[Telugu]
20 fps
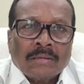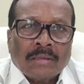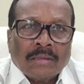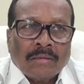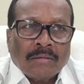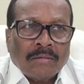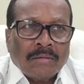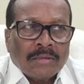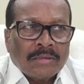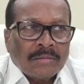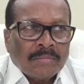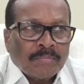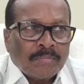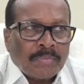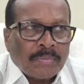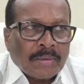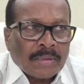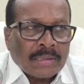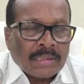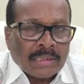తెలుగుదేశం
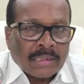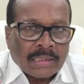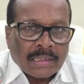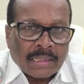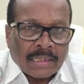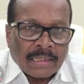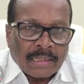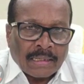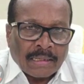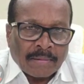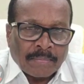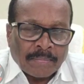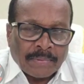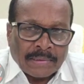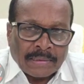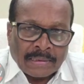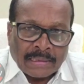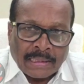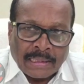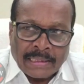పార్టీ కార్యాలయం
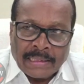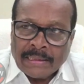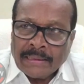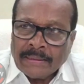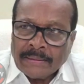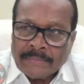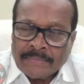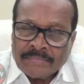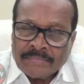పైన దాడి